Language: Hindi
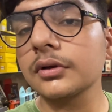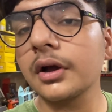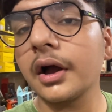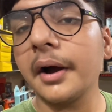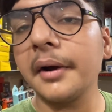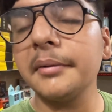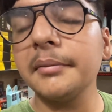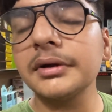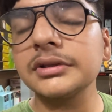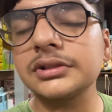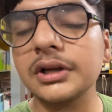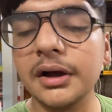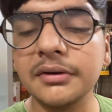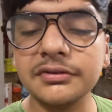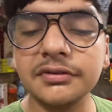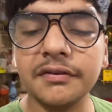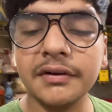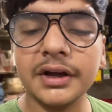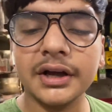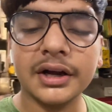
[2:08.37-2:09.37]
अभी मैं साफ
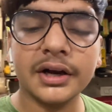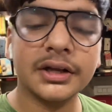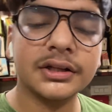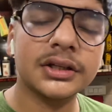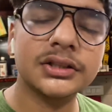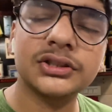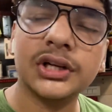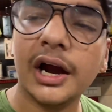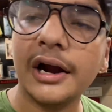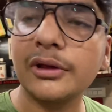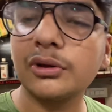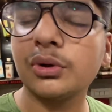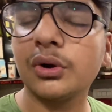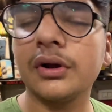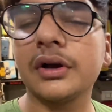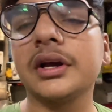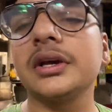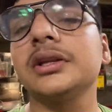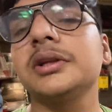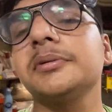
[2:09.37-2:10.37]
सफाई कर रहा था झाड़ू तो
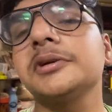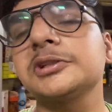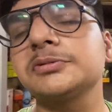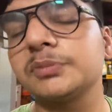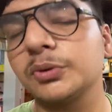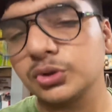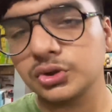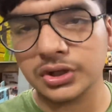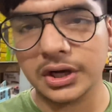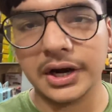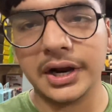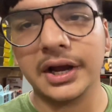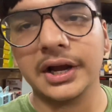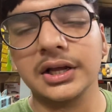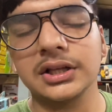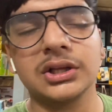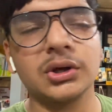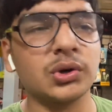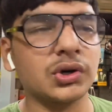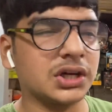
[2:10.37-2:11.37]
लग गई थी बस पोचा रह
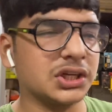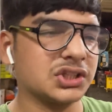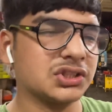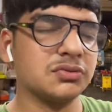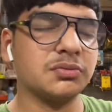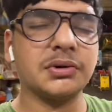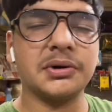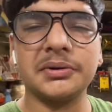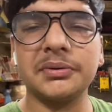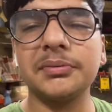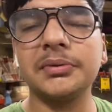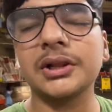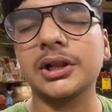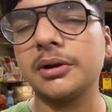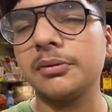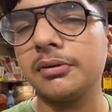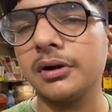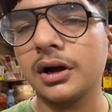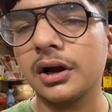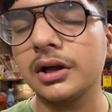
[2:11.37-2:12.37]
गया था और कस्टमर भी
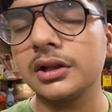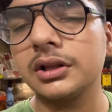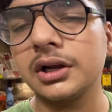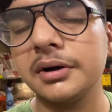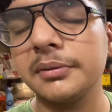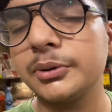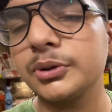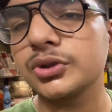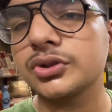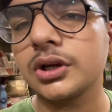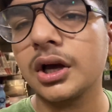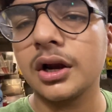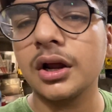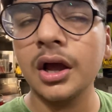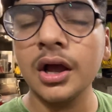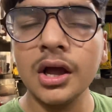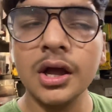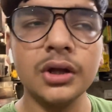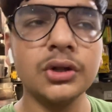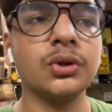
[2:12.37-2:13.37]
मतलब लग गए थे ना बहुत सारे
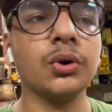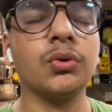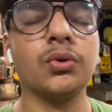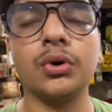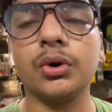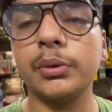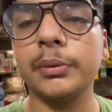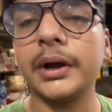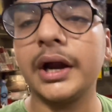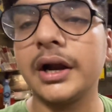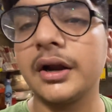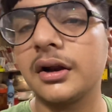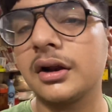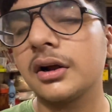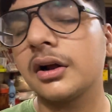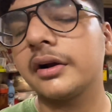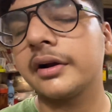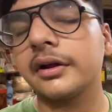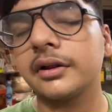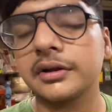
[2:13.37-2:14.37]
तो उनको भी एंटर
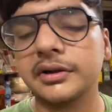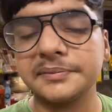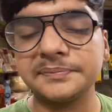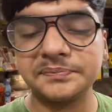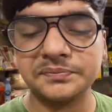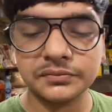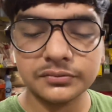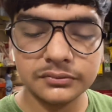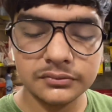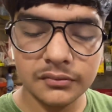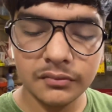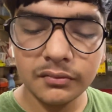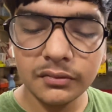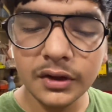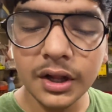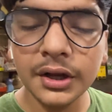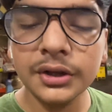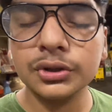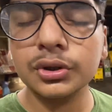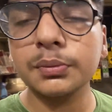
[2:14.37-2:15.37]
कर रहा
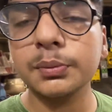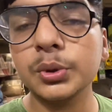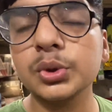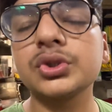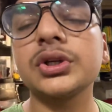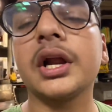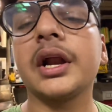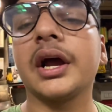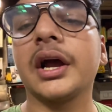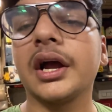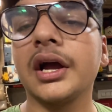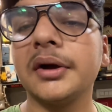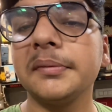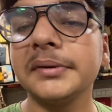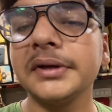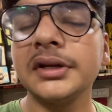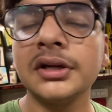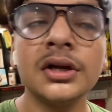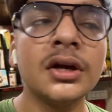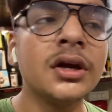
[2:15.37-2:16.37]
था तो पोचा रह गया अभी